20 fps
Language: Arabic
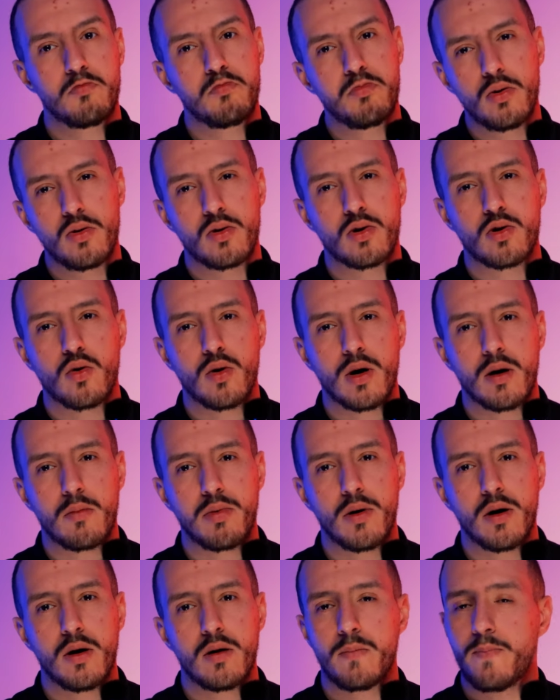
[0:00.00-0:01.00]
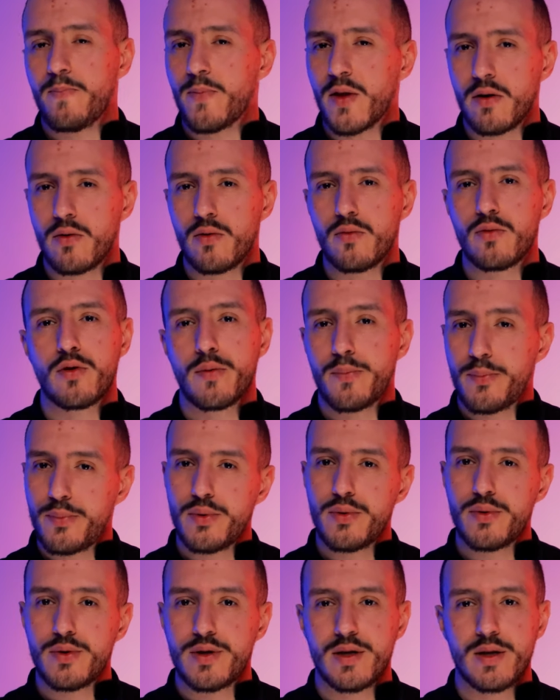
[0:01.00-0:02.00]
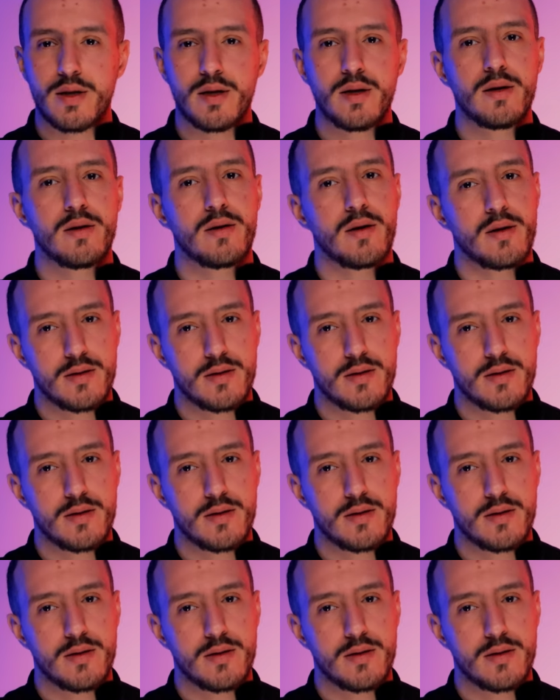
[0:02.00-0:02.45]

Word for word: بوركوا با انو تبوسي